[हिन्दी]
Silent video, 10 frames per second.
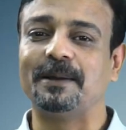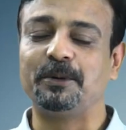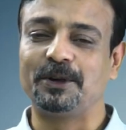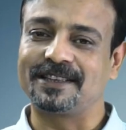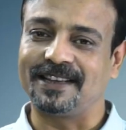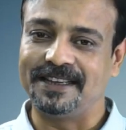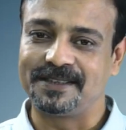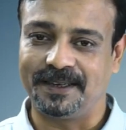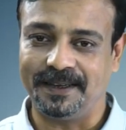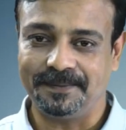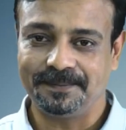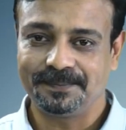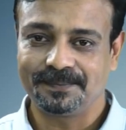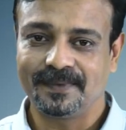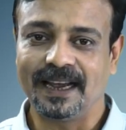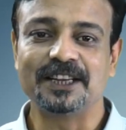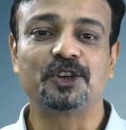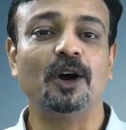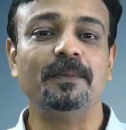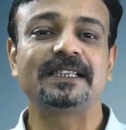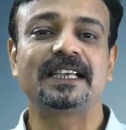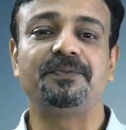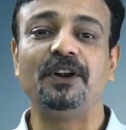कंप्यूटर साइंस की आज कॉमर्स के